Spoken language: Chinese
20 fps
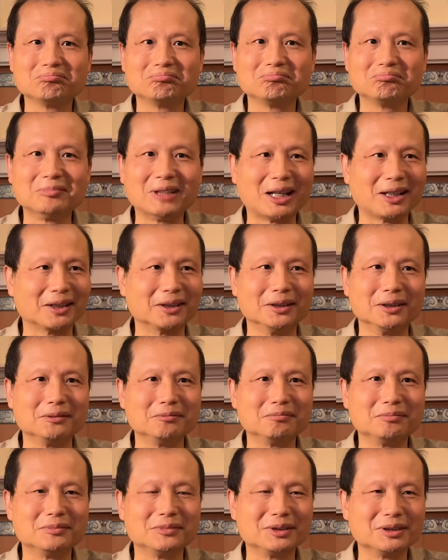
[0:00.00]
那个
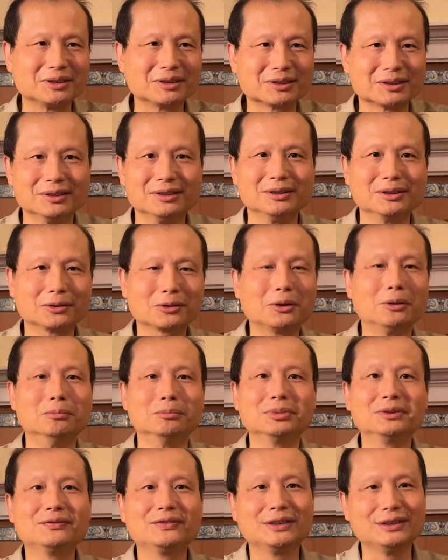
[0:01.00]
是恐
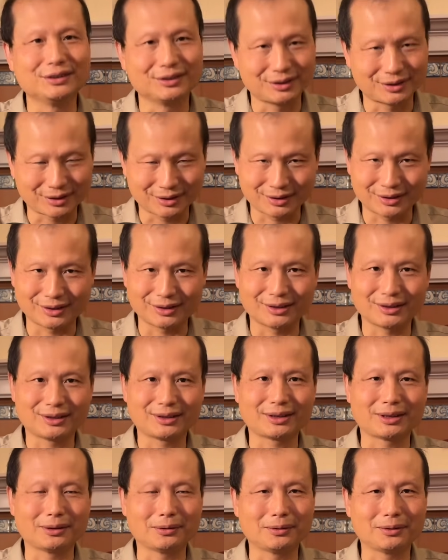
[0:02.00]
怖分子
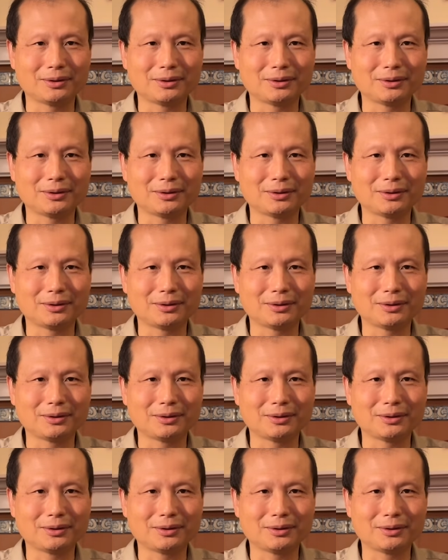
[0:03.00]
的